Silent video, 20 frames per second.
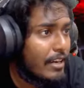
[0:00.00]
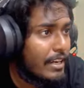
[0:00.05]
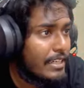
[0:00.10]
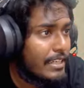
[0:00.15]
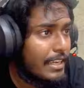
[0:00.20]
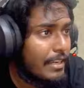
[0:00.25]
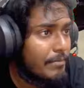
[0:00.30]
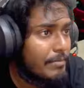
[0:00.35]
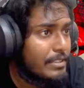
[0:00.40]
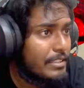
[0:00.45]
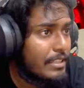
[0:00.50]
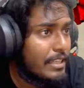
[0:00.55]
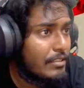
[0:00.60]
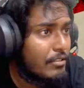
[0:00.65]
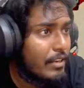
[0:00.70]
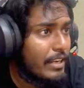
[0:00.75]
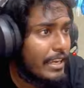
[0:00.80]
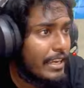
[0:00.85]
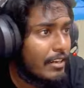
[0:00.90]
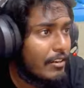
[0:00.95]
টাকার পিছি না
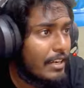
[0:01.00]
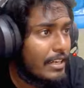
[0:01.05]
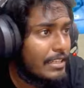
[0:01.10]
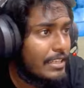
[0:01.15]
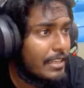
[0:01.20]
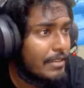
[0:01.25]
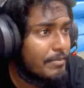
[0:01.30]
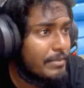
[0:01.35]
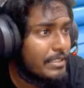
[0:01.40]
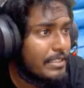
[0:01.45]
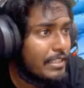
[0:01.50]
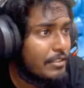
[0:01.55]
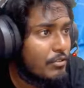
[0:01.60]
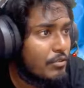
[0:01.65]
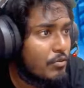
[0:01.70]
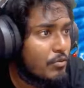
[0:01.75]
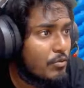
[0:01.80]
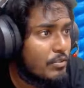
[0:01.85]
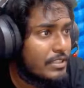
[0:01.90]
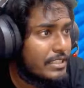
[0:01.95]
তোর এগারো লাখ টাকার পিছি না তুই
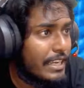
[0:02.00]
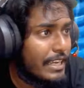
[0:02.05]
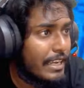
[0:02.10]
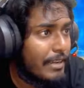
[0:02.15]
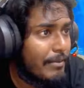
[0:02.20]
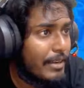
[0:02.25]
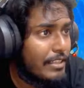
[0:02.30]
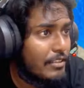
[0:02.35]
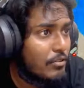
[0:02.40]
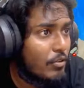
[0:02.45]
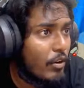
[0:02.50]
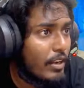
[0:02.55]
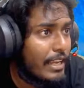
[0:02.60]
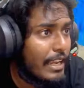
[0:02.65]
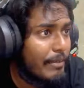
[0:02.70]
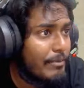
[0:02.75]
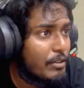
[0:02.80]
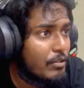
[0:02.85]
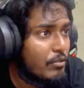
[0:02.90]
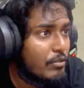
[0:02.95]
কোন জায়গায় ভাই তোরে
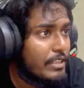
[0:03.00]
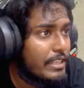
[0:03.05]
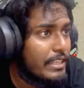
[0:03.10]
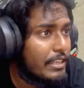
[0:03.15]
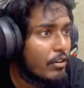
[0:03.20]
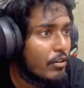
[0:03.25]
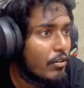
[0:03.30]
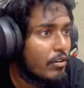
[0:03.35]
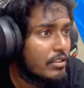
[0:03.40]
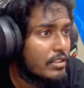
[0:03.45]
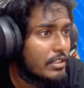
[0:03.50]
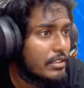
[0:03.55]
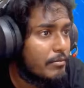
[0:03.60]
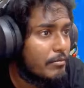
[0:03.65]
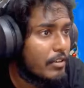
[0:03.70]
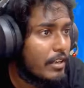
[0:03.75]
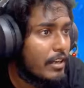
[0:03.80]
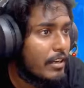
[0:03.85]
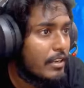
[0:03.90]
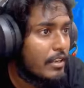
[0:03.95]
আমি কোনো হিলও করতে দিব
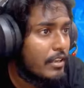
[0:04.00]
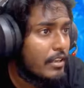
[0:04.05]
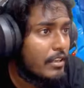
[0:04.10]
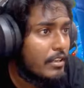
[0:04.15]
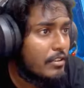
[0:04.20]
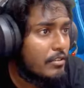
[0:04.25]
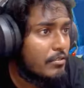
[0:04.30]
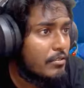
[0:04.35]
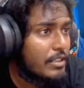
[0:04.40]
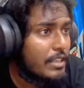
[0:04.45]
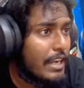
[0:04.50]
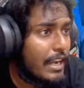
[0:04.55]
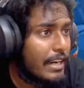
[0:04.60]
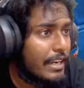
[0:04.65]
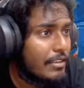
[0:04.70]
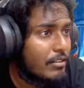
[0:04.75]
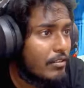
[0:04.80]
না তুই খাওয়া তোর